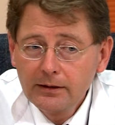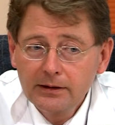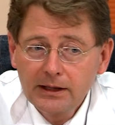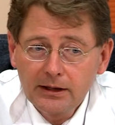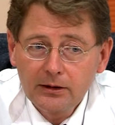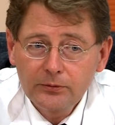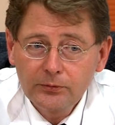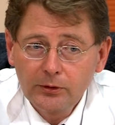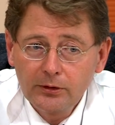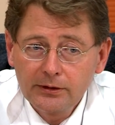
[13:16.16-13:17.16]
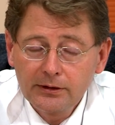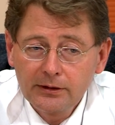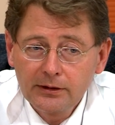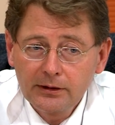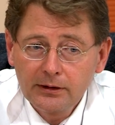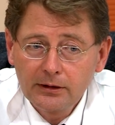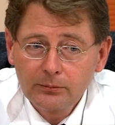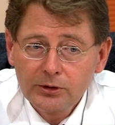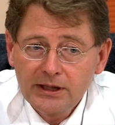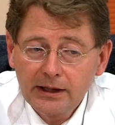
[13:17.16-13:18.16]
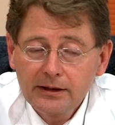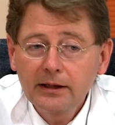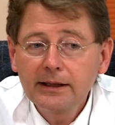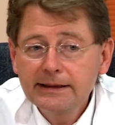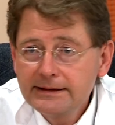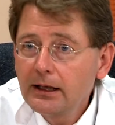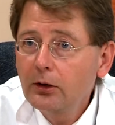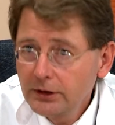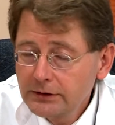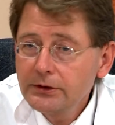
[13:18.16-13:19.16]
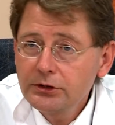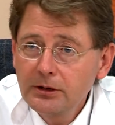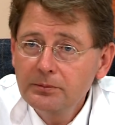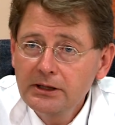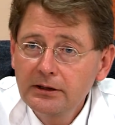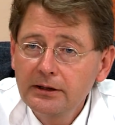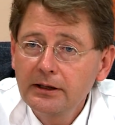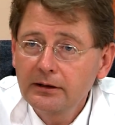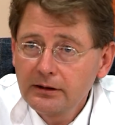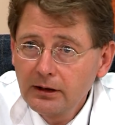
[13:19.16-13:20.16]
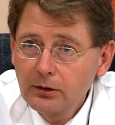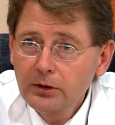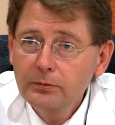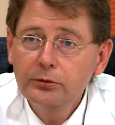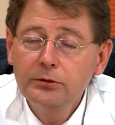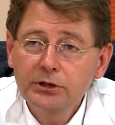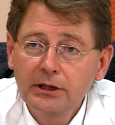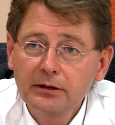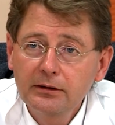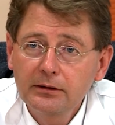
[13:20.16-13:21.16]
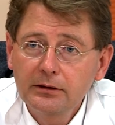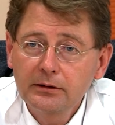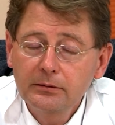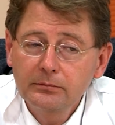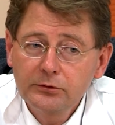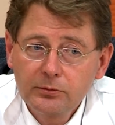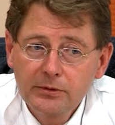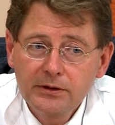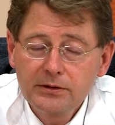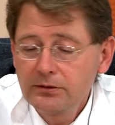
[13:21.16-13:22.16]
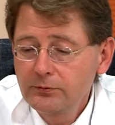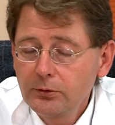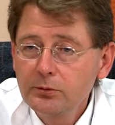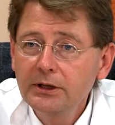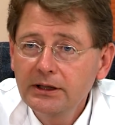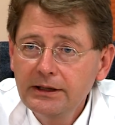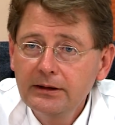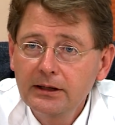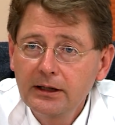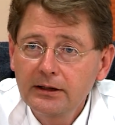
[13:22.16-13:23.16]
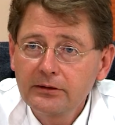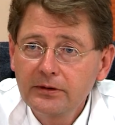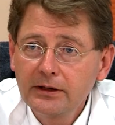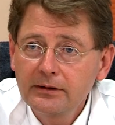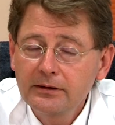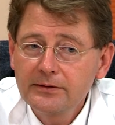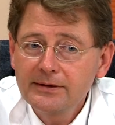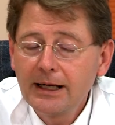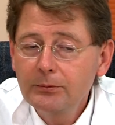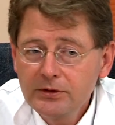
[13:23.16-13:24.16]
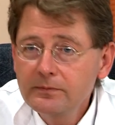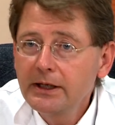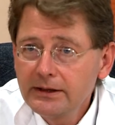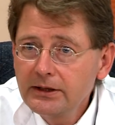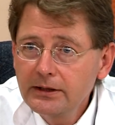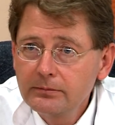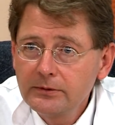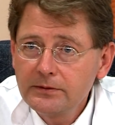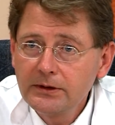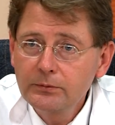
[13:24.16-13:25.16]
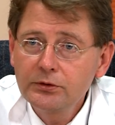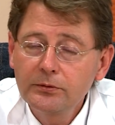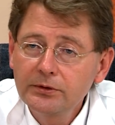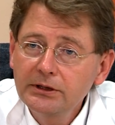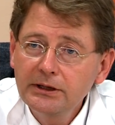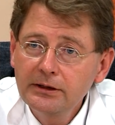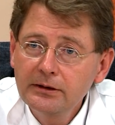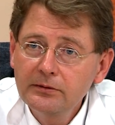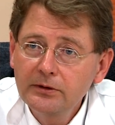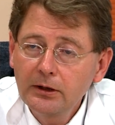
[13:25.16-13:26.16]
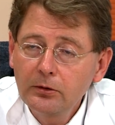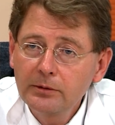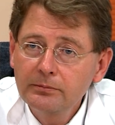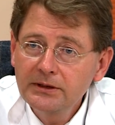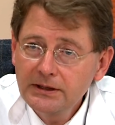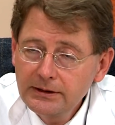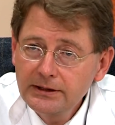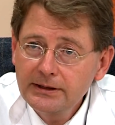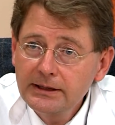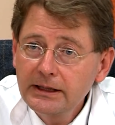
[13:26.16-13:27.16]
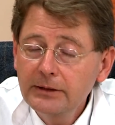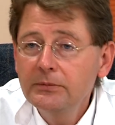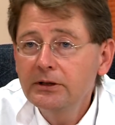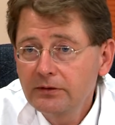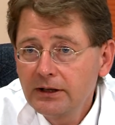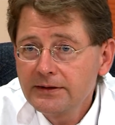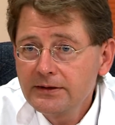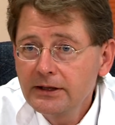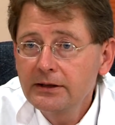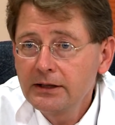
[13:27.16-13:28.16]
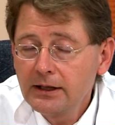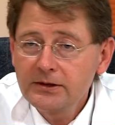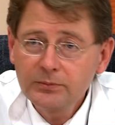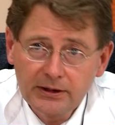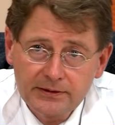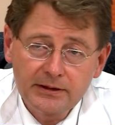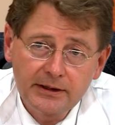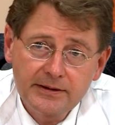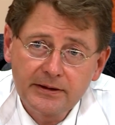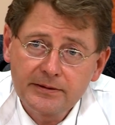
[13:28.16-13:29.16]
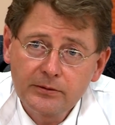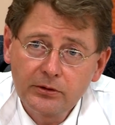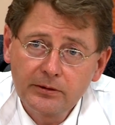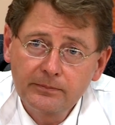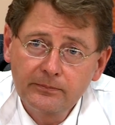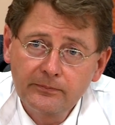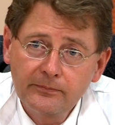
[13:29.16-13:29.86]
Der von äh, Moderna ist auch etwas stabiler, der kann auch im Kühlschrank äh, zumindest vorübergehend gelagert werden. Also da müssen wir eigentlich hin, dass wir Impfstoffe kriegen, die wir auch im täglichen Leben quasi in den Arztpraxen einsetzen können.